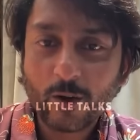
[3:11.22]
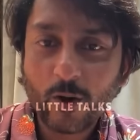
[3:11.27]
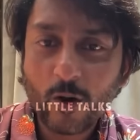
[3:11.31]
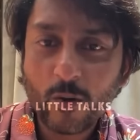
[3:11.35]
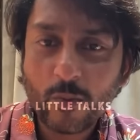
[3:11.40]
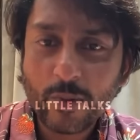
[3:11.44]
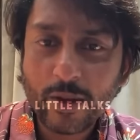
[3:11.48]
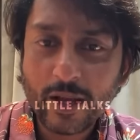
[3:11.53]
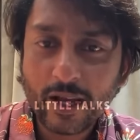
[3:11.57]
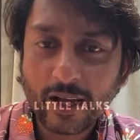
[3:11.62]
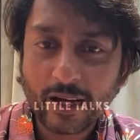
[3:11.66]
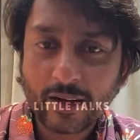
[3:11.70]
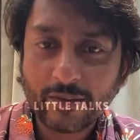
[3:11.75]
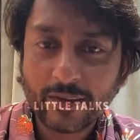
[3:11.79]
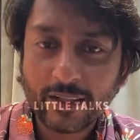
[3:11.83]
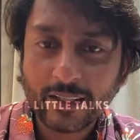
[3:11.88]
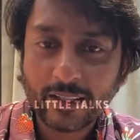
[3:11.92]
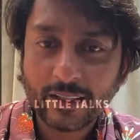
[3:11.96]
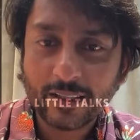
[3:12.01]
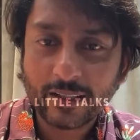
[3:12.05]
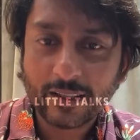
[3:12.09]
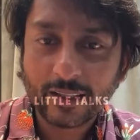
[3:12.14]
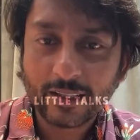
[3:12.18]
கோபி
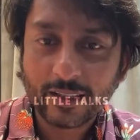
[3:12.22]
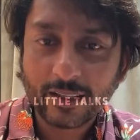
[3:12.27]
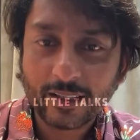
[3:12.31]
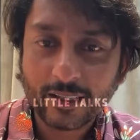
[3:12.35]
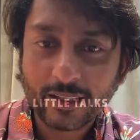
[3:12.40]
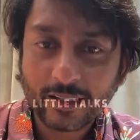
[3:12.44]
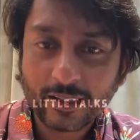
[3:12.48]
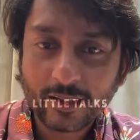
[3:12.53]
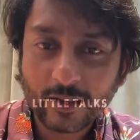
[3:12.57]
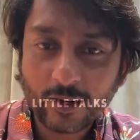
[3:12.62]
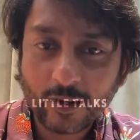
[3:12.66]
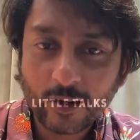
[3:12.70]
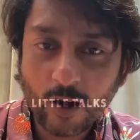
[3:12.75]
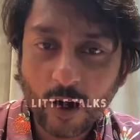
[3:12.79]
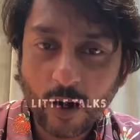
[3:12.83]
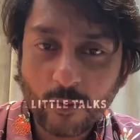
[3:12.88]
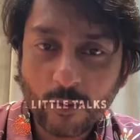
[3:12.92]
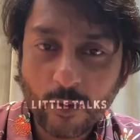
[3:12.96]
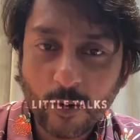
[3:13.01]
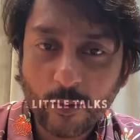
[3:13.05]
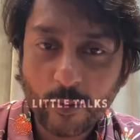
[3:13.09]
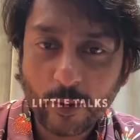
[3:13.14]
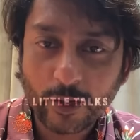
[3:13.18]
அரவிந்த்
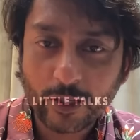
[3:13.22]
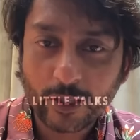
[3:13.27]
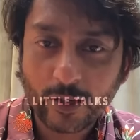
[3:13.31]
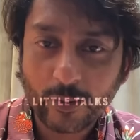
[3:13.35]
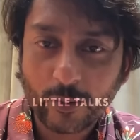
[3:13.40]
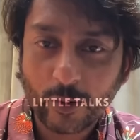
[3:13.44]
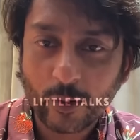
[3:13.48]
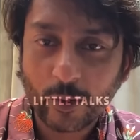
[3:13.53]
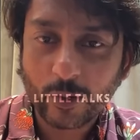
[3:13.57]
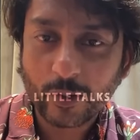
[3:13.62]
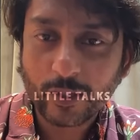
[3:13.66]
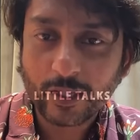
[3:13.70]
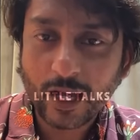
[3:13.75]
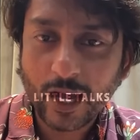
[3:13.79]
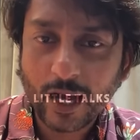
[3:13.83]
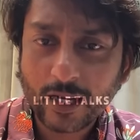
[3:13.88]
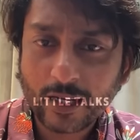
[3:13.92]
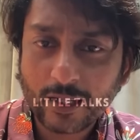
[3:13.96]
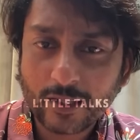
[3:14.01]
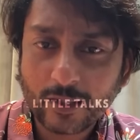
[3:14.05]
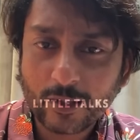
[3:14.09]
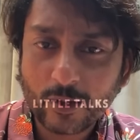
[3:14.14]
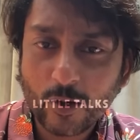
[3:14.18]
காம்போ பண்ணுங்க ப்ரோ
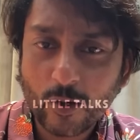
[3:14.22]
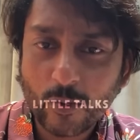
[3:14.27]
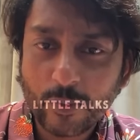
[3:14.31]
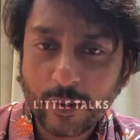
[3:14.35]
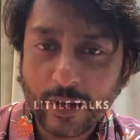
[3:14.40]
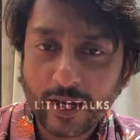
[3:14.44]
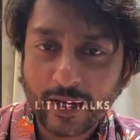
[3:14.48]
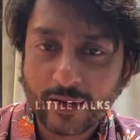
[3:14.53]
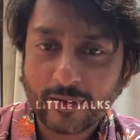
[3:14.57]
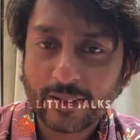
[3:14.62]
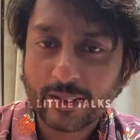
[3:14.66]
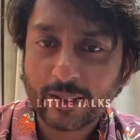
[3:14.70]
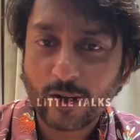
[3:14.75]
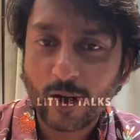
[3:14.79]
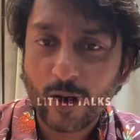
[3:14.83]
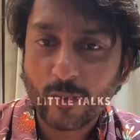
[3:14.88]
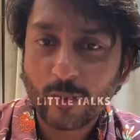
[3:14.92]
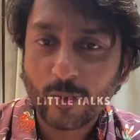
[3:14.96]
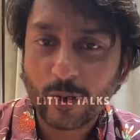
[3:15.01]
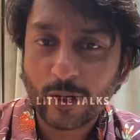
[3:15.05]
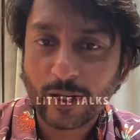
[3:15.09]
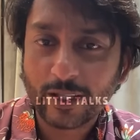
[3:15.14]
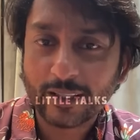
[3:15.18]
யார் அது கோபி அரவிந்த்
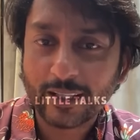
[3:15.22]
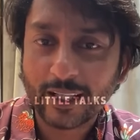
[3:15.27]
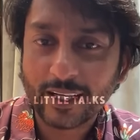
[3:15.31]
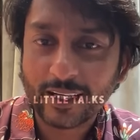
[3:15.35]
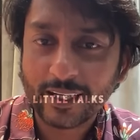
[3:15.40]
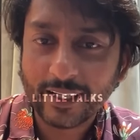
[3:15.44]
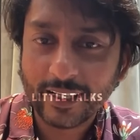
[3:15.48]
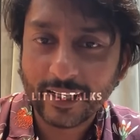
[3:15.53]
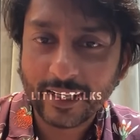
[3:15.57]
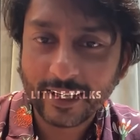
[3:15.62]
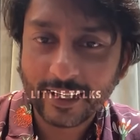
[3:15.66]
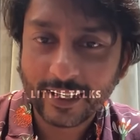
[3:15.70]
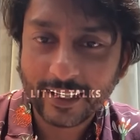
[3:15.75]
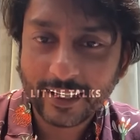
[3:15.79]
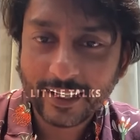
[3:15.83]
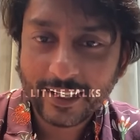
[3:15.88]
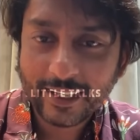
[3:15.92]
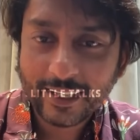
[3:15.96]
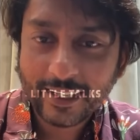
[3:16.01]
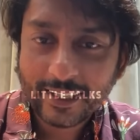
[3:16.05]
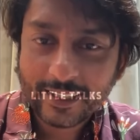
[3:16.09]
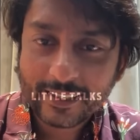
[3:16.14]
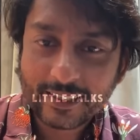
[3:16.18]
காம்போ எனக்கு தெரியலையே
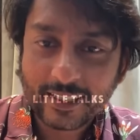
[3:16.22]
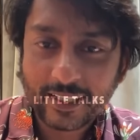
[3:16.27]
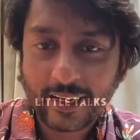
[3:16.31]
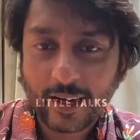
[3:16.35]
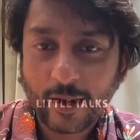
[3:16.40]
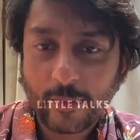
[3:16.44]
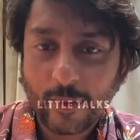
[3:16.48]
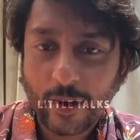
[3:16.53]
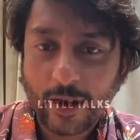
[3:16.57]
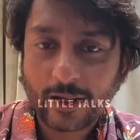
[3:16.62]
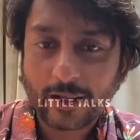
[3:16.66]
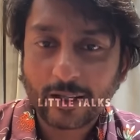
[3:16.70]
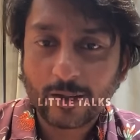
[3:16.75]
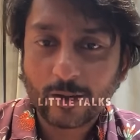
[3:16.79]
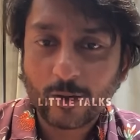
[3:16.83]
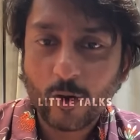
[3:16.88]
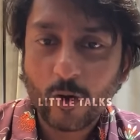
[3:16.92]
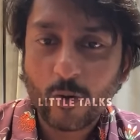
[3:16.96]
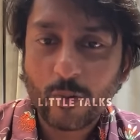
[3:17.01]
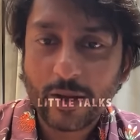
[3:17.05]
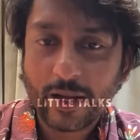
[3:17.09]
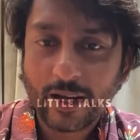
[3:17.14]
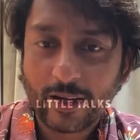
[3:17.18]
சரி நான் பார்க்குறேன்
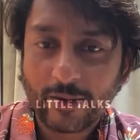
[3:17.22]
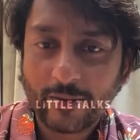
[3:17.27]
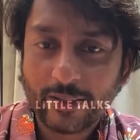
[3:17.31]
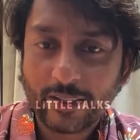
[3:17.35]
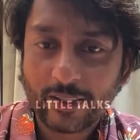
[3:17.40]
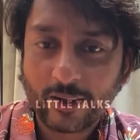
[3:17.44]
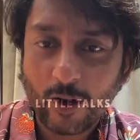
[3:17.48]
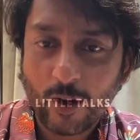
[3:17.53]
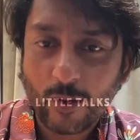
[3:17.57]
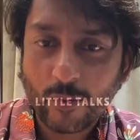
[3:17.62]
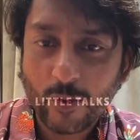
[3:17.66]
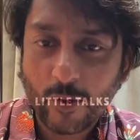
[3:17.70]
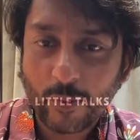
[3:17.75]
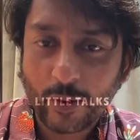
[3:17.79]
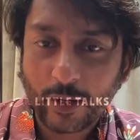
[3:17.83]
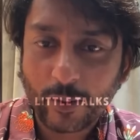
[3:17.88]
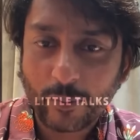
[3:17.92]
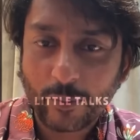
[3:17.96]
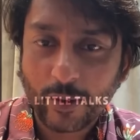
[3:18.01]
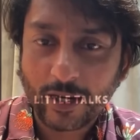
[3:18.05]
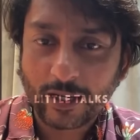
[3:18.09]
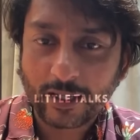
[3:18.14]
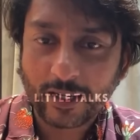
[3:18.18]
கோபி அரவிந்த் காம்போ
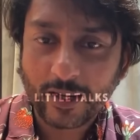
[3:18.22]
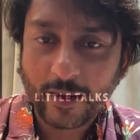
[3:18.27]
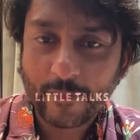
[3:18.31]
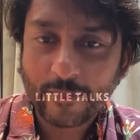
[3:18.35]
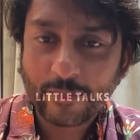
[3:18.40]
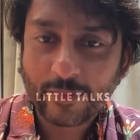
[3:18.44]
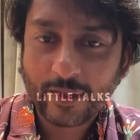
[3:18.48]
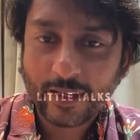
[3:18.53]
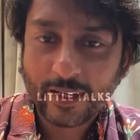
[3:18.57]
பண்ண பார்க்குறேன்